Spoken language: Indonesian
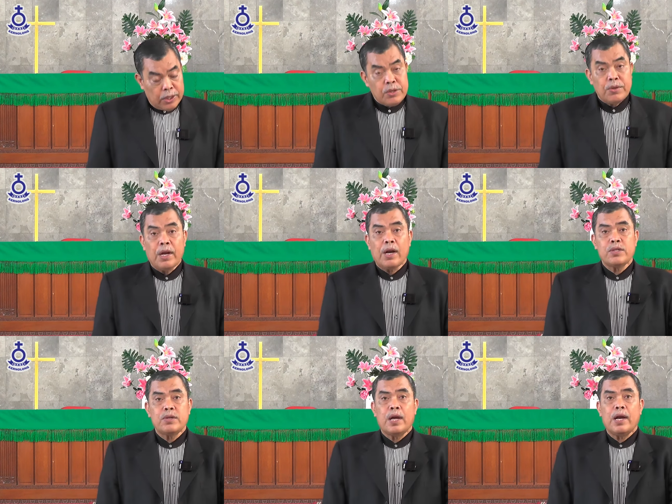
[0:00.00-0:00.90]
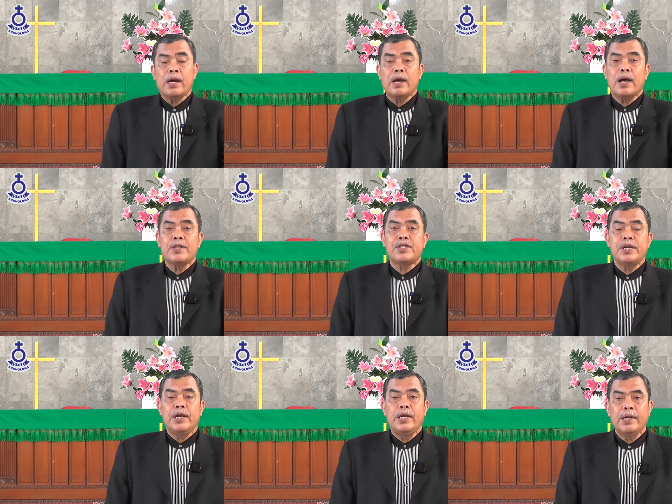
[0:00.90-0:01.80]
Saudara-saudara yang
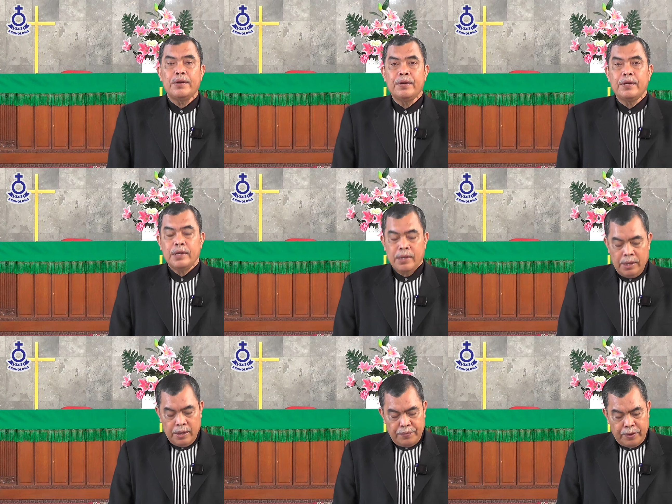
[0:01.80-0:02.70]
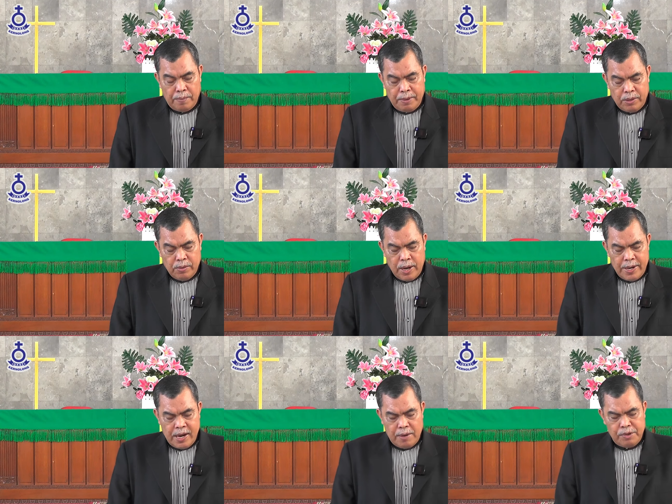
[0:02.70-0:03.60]
kekasih, firman
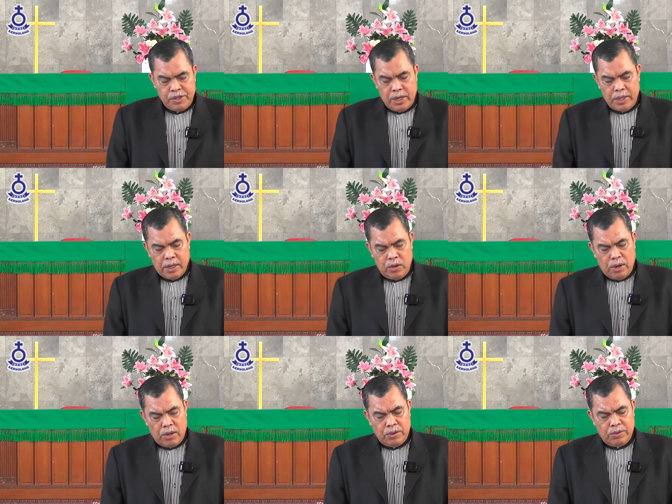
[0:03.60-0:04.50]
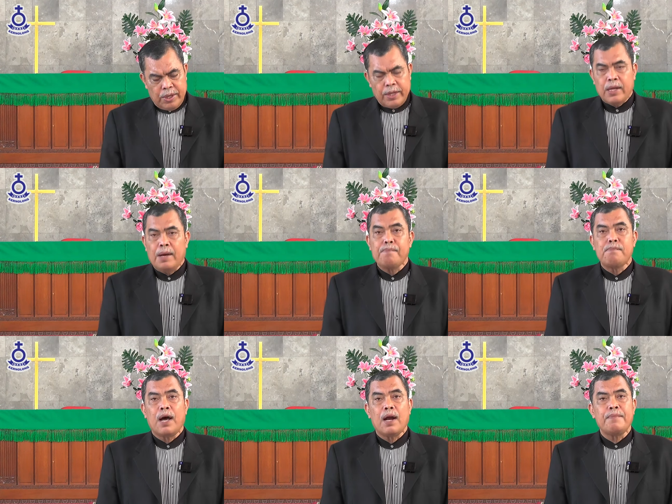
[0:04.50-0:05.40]
Tuhan yang menjadi renungan untuk kita
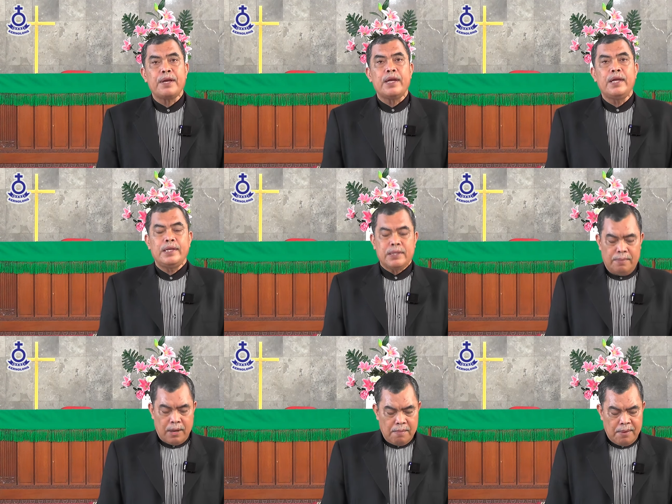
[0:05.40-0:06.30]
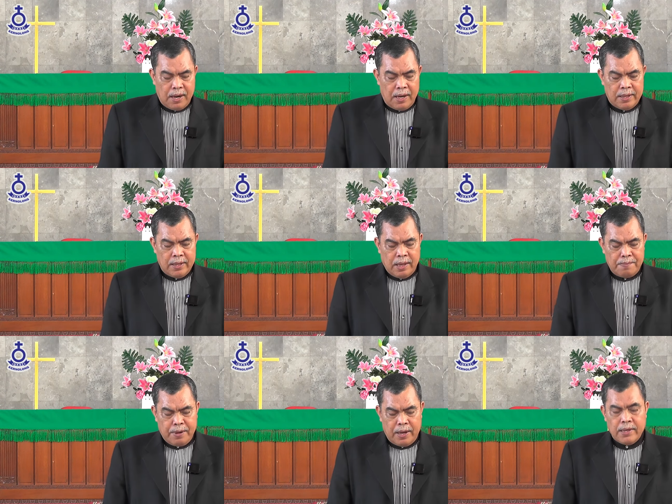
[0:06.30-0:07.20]
malam ini sebagaimana
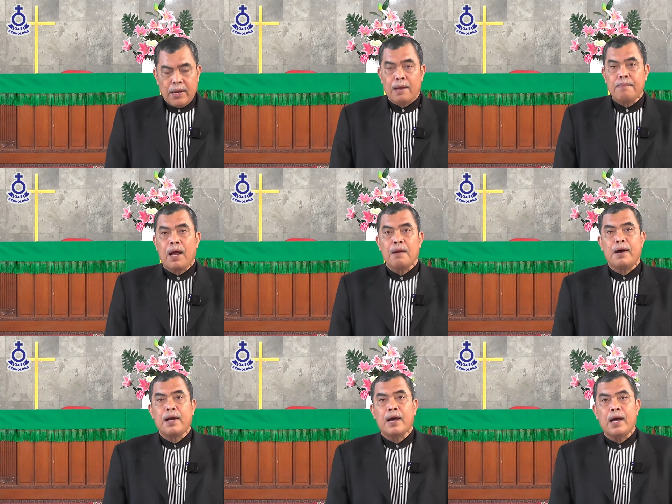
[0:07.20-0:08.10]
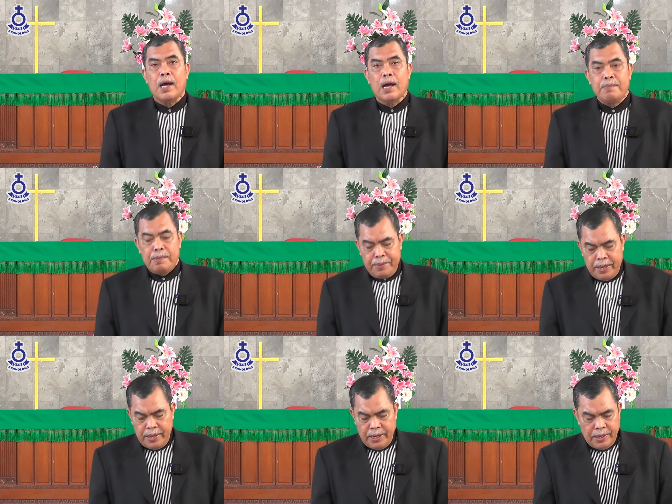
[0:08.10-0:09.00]
ditetapkan dalam Almanak
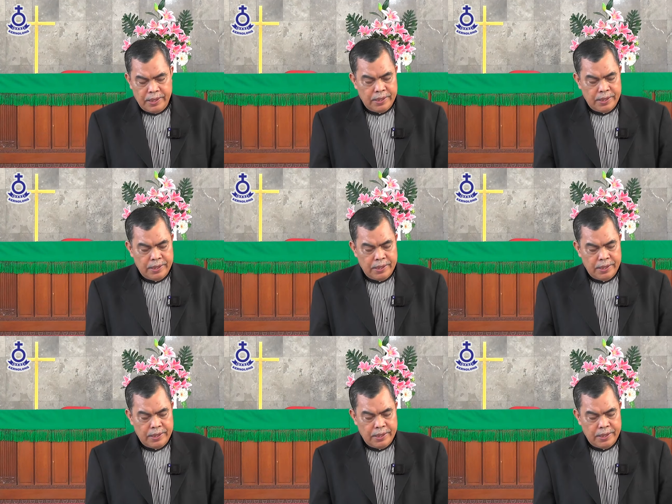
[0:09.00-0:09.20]
HKBP